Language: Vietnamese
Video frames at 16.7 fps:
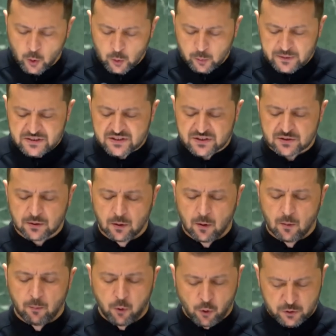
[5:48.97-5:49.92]
Chiến
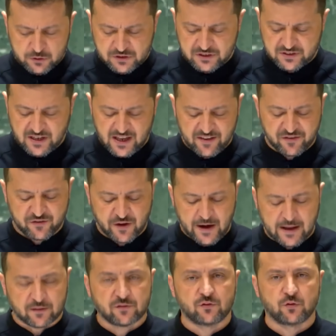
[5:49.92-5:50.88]
tranh luôn đặt ra mối đe
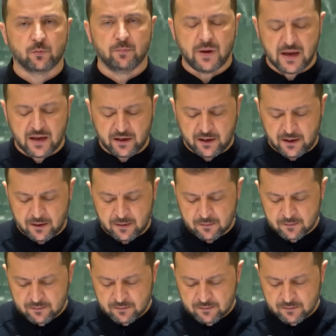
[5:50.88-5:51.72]
dọa cho nhiều người.